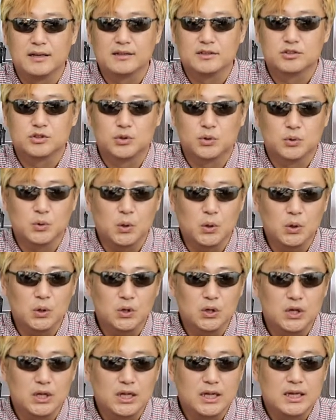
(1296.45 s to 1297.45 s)

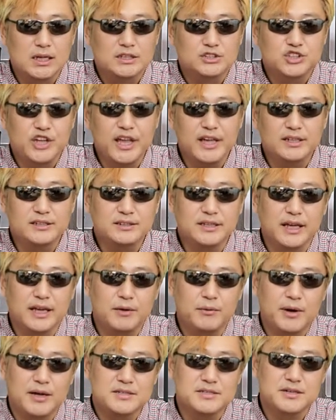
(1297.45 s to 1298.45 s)
그리고 최근에
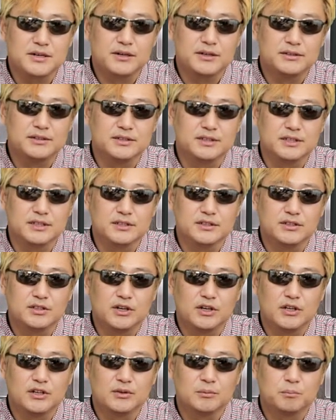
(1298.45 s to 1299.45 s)
와서 느끼는
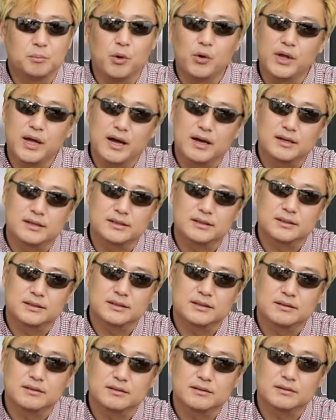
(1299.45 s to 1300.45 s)
건 보약
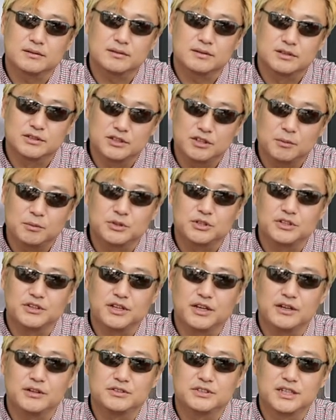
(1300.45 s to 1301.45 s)

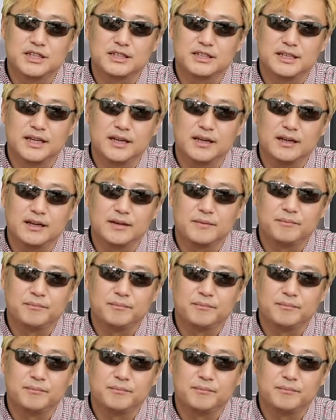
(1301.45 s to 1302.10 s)
드셔보셨나요? 최근에